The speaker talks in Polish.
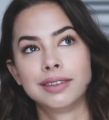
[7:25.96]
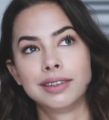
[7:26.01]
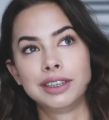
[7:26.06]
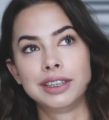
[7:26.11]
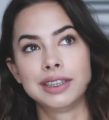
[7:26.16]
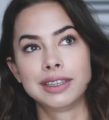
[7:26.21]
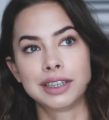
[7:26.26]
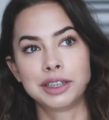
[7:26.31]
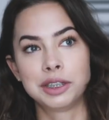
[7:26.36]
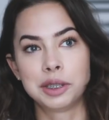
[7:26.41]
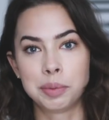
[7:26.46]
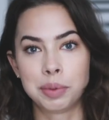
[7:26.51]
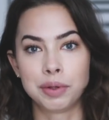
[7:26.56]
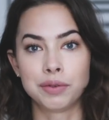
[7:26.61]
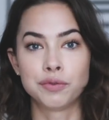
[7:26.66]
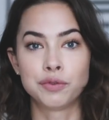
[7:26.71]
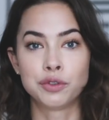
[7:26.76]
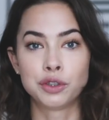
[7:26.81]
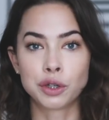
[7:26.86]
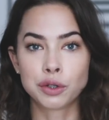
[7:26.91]
się za siebie
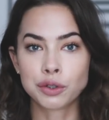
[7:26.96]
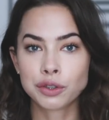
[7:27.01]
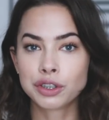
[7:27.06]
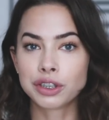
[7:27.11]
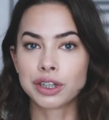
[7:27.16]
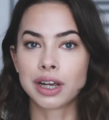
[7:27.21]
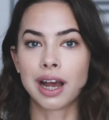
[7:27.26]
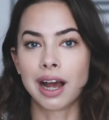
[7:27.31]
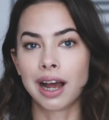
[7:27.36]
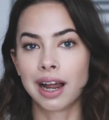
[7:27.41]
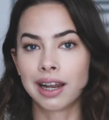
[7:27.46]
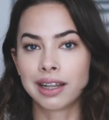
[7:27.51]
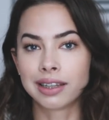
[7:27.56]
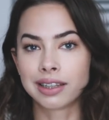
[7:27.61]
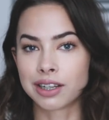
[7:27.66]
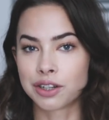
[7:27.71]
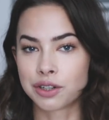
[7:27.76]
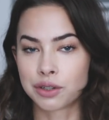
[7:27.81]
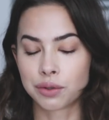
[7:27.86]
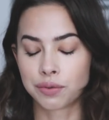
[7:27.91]
wziąć, ale
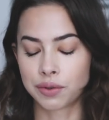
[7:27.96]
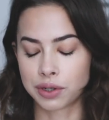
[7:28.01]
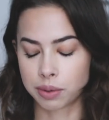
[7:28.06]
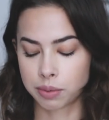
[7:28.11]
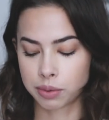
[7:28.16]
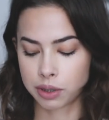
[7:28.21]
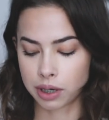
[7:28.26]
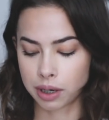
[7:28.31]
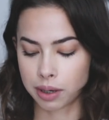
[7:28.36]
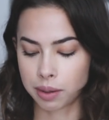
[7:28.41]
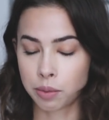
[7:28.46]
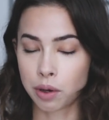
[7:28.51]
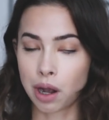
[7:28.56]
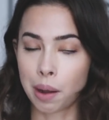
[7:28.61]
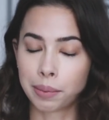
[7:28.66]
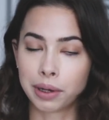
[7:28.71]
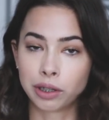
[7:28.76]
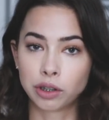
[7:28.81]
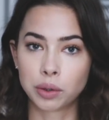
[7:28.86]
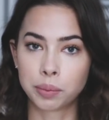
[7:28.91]
też uważam, że
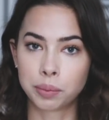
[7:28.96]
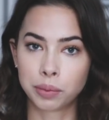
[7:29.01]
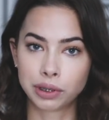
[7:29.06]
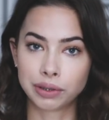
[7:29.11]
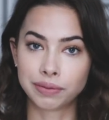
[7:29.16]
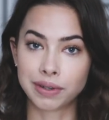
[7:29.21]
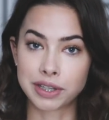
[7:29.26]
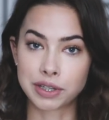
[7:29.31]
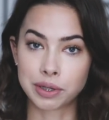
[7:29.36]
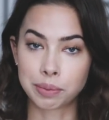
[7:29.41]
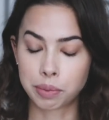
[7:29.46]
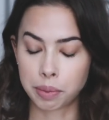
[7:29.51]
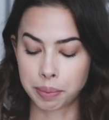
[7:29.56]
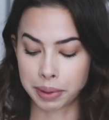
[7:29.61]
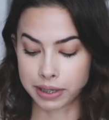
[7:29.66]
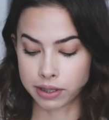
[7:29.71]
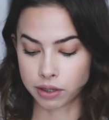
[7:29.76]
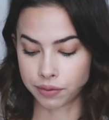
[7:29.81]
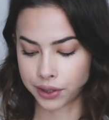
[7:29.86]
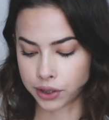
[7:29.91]
mogłabym tą motywacją
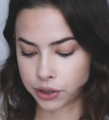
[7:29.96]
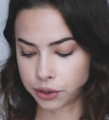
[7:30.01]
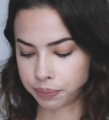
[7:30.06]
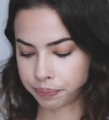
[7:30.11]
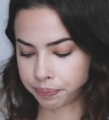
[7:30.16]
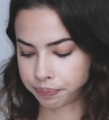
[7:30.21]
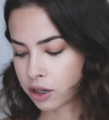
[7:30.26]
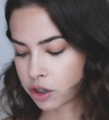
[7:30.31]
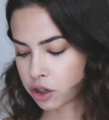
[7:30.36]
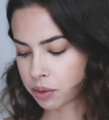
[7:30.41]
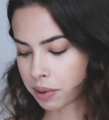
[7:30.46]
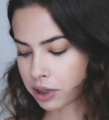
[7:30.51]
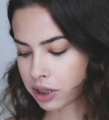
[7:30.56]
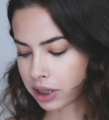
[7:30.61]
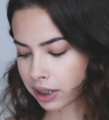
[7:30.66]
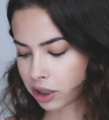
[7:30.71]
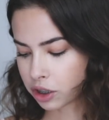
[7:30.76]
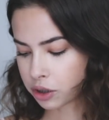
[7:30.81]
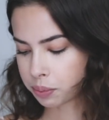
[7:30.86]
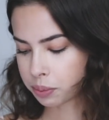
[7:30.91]
popracować. Czy masz
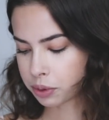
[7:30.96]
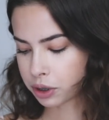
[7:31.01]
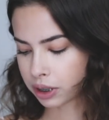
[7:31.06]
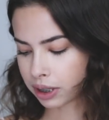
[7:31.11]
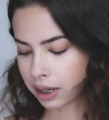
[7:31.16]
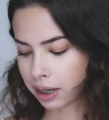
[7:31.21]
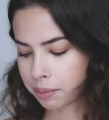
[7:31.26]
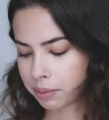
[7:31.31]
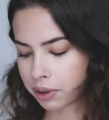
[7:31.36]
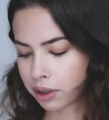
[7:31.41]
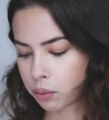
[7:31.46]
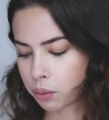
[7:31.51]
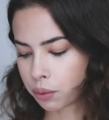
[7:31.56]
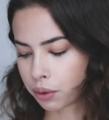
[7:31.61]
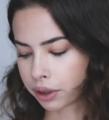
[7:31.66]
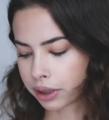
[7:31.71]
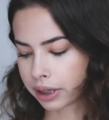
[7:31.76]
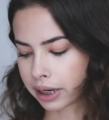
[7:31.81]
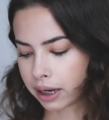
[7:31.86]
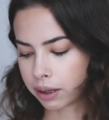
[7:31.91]
jakiś przyjemny
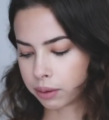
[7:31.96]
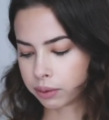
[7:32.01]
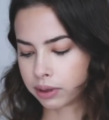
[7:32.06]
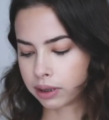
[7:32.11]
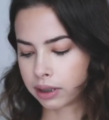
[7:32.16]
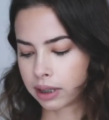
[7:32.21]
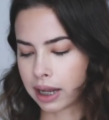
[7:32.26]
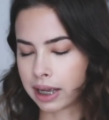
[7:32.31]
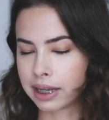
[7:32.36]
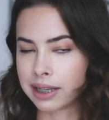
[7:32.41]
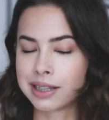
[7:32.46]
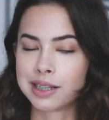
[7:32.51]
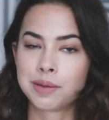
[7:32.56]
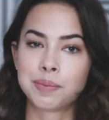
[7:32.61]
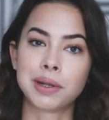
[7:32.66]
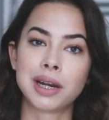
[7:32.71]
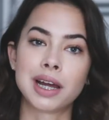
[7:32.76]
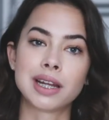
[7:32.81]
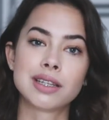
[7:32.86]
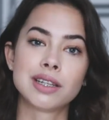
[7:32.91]
workout dla
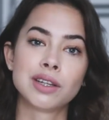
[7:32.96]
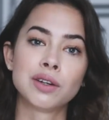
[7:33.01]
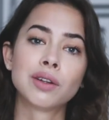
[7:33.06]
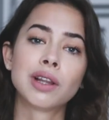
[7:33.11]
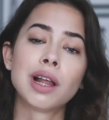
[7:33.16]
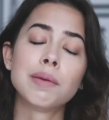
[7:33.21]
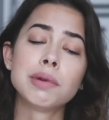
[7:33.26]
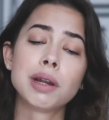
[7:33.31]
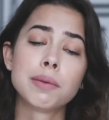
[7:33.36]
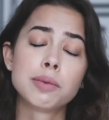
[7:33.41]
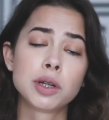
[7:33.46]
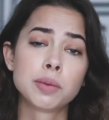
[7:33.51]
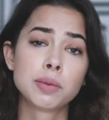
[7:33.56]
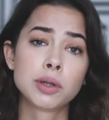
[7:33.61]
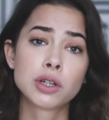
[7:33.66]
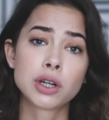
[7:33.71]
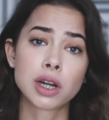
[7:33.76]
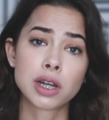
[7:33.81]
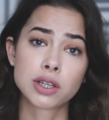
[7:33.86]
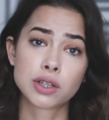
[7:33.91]
inspiracji? No dla mnie
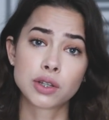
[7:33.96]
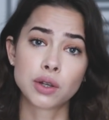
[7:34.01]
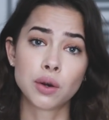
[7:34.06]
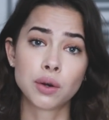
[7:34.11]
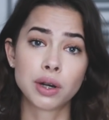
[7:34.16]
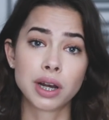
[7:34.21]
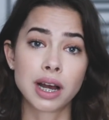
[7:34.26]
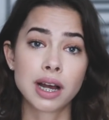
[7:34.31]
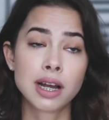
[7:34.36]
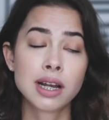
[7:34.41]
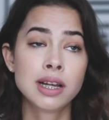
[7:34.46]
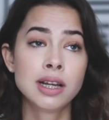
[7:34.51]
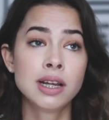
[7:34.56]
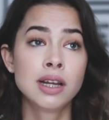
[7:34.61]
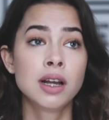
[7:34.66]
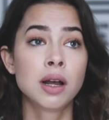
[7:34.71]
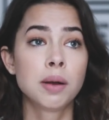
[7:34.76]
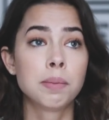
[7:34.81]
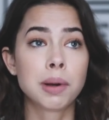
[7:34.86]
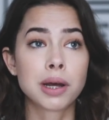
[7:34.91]
najprzyjemniejsza jest yoga.
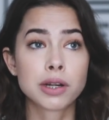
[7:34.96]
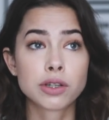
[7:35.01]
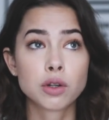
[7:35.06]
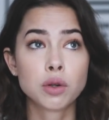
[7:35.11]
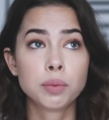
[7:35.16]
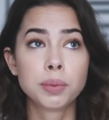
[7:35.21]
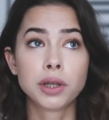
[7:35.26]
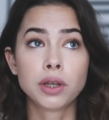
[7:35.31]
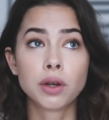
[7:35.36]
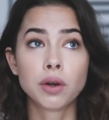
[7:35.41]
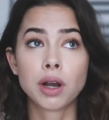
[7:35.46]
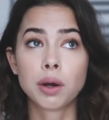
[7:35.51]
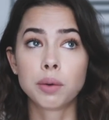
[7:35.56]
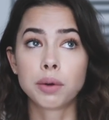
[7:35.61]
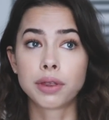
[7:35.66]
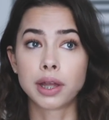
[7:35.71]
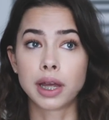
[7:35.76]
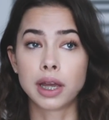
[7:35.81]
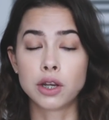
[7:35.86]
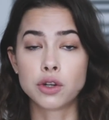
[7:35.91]
Bardzo lubię yoga
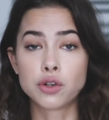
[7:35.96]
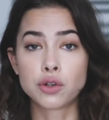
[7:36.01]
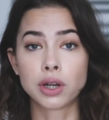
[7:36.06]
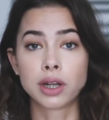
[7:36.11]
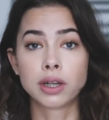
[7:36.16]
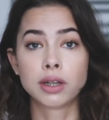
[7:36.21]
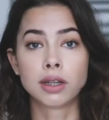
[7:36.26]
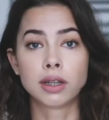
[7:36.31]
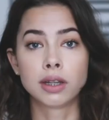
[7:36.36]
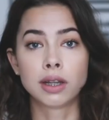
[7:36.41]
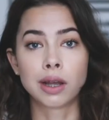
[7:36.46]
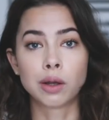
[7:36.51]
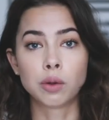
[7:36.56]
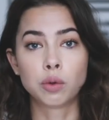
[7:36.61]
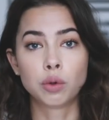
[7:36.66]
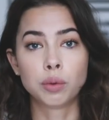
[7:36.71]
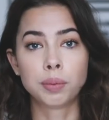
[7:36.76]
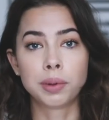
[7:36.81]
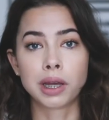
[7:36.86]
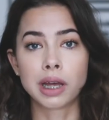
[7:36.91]
with Adrian na
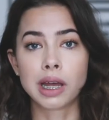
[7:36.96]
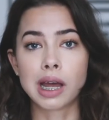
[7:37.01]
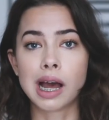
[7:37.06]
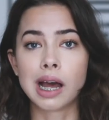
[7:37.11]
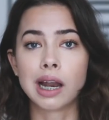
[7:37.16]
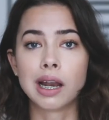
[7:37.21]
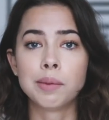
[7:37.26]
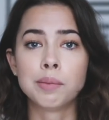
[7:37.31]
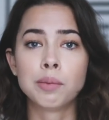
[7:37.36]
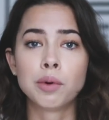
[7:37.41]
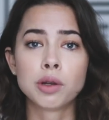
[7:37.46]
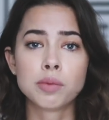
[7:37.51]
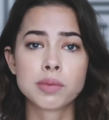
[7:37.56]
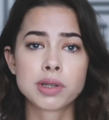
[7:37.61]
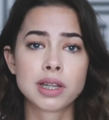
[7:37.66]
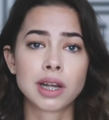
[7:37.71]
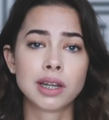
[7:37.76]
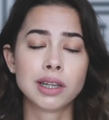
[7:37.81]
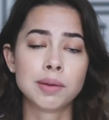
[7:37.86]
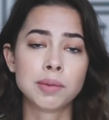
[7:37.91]
YouTubie, ale moim
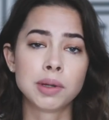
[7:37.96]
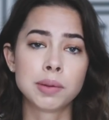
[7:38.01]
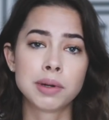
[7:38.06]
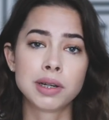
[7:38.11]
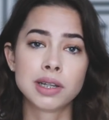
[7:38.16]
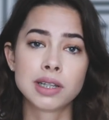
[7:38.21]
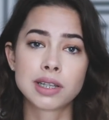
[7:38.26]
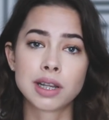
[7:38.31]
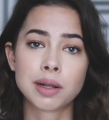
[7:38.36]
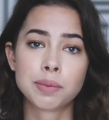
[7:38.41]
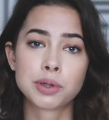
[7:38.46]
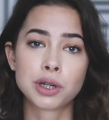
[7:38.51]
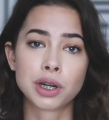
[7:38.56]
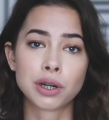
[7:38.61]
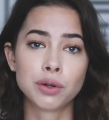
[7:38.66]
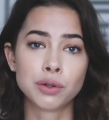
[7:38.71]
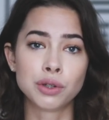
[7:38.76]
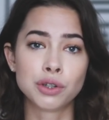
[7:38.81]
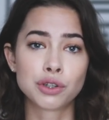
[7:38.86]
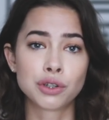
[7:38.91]
zdaniem nie ma nic
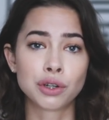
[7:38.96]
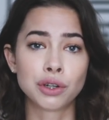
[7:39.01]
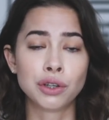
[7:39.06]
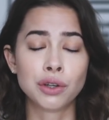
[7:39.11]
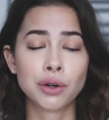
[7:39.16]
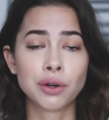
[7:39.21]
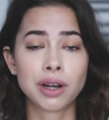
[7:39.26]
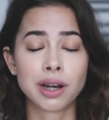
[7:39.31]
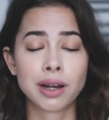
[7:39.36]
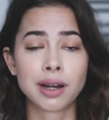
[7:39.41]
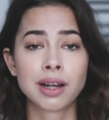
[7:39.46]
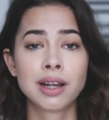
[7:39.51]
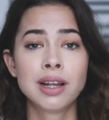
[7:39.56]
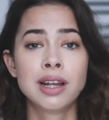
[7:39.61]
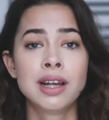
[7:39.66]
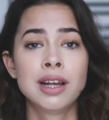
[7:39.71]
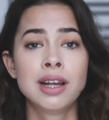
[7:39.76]
lepszego niż yoga